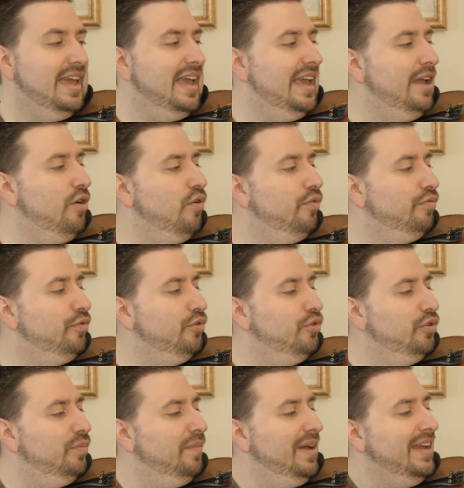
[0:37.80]
et on
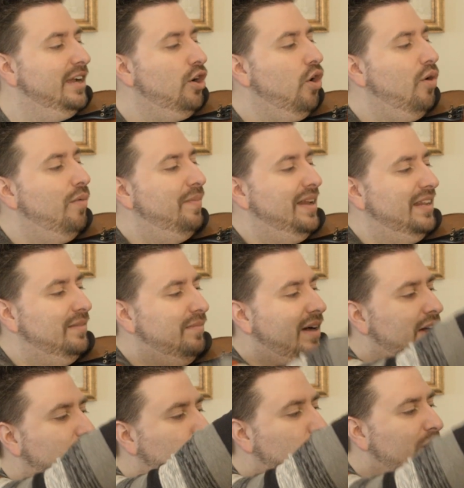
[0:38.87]
veut une main
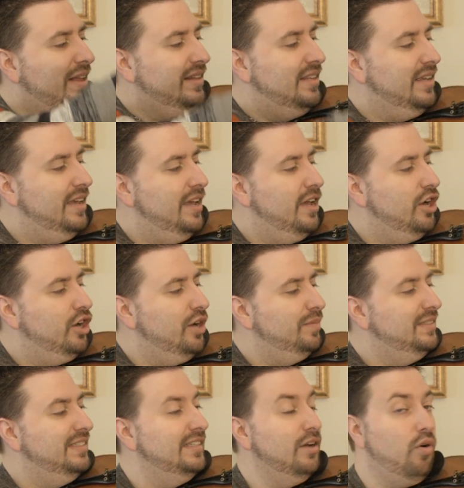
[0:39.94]
complètement droite,
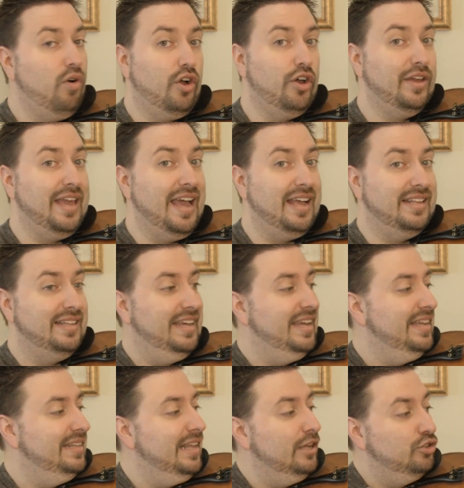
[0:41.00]
comme si on
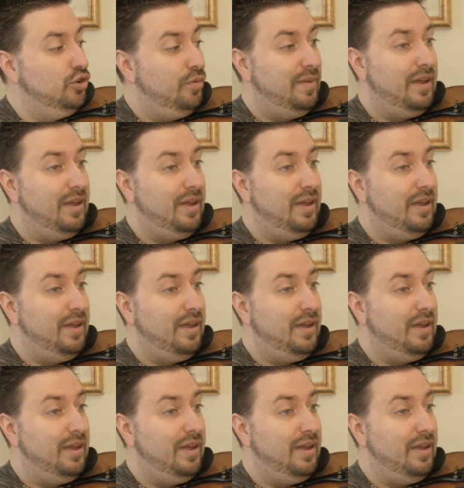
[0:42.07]
regardait dans un